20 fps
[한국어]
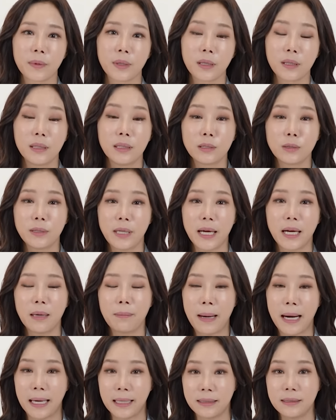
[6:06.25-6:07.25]
그래서 내가
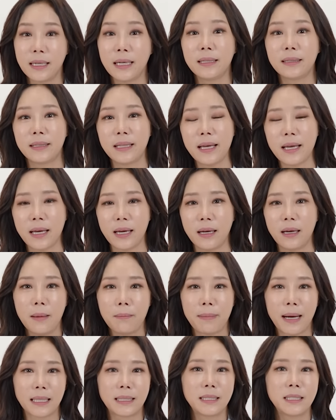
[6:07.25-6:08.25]
말을 할 때
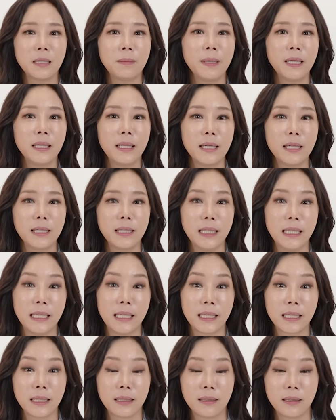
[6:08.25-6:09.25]
맛집에 대한
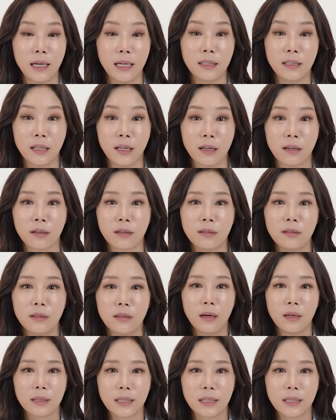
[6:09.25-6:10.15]
이야기를 할 때요.